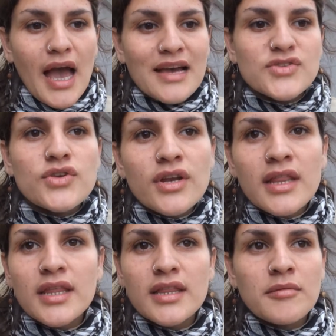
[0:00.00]

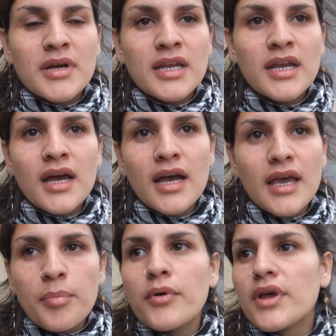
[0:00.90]
accionan de esta manera
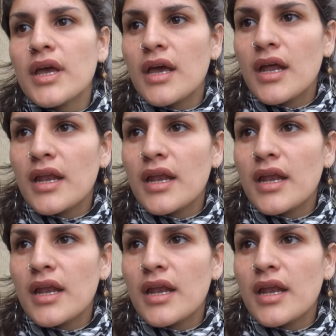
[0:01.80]
es porque